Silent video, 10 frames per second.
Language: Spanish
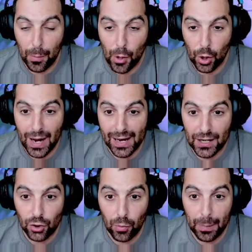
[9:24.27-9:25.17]
pongo la
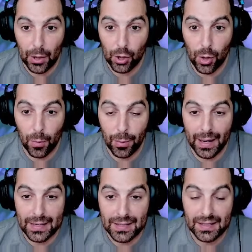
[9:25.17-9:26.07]
resu, pero como
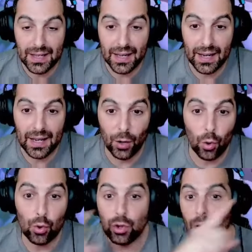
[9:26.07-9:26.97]
veis, tiene
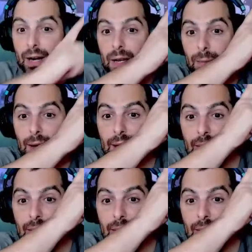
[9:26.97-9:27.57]
justo arriba,